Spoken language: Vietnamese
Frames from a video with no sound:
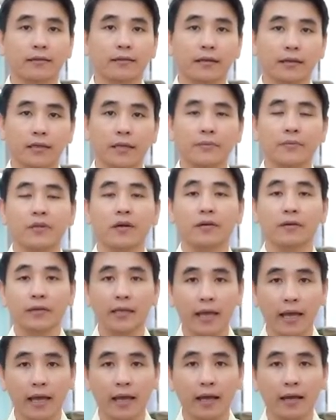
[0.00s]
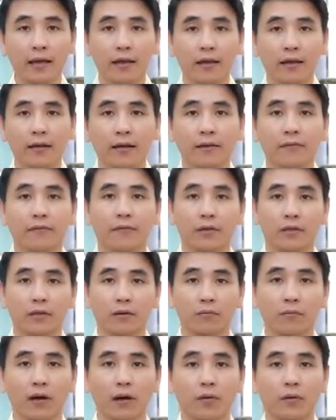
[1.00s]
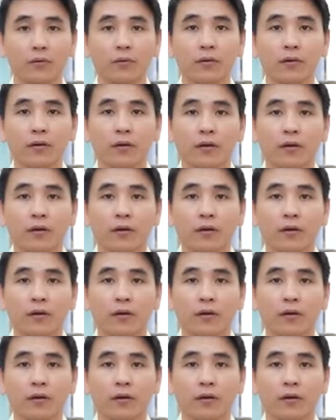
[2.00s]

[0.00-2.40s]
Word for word: trực tiếp chọn da và chọn mẫu.